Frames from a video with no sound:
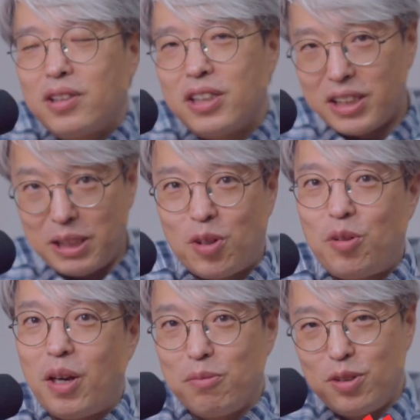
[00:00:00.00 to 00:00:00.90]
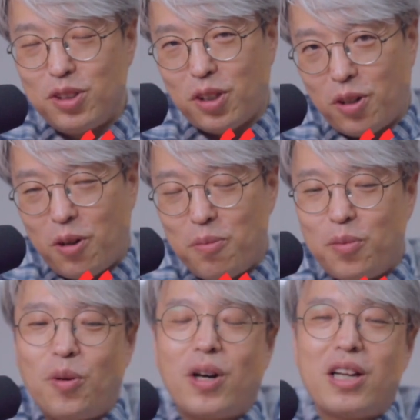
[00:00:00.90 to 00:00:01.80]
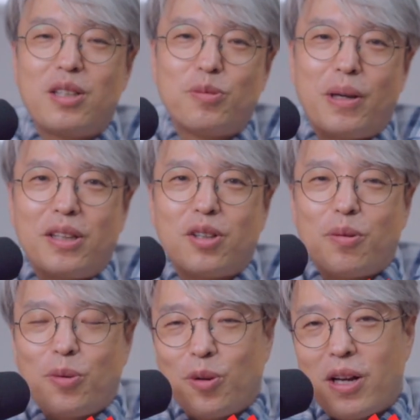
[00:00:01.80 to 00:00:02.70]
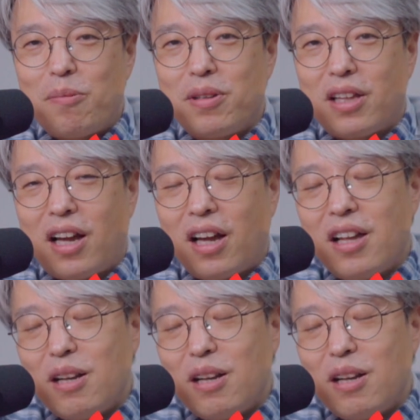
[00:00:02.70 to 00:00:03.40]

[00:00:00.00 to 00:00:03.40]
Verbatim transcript: 특 특집 기획물처럼 뭔가를 아주 만들어 볼까 합니다.